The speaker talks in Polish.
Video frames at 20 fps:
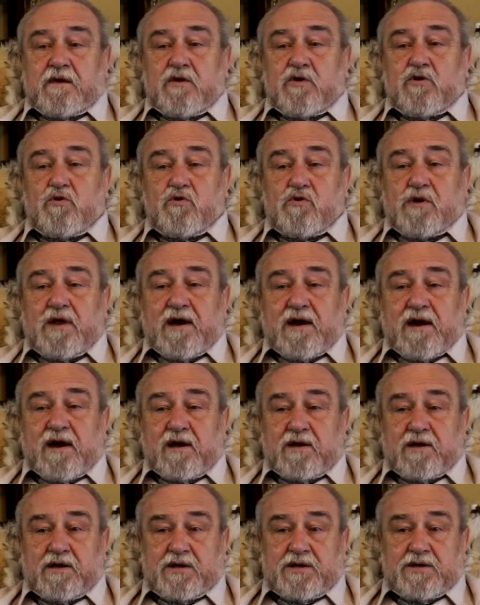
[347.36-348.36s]
króla
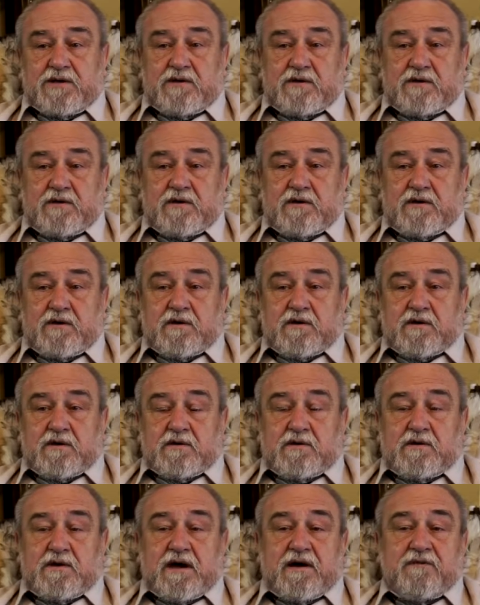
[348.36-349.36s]
Anglii
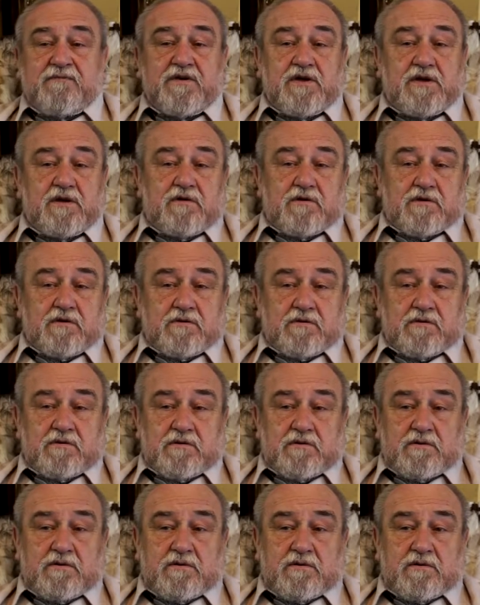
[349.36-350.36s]
na Wilno,
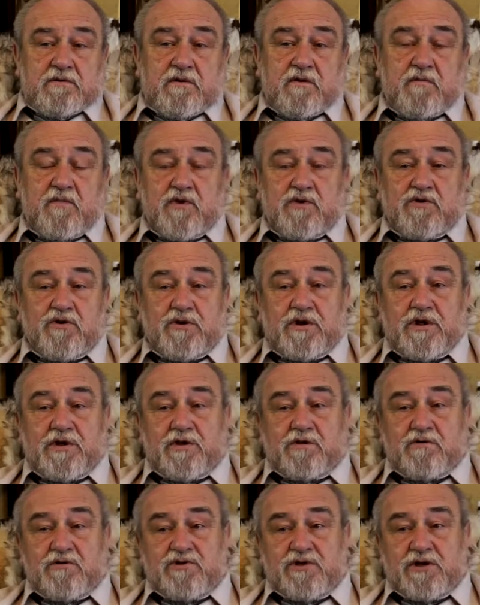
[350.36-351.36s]
obronione
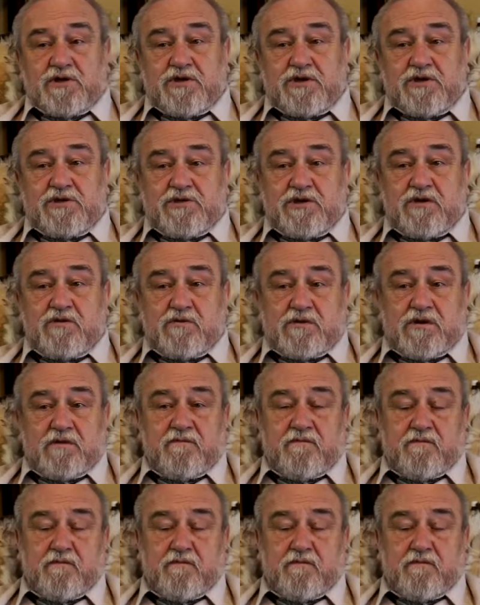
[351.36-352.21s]
tylko dzięki istnieniu tam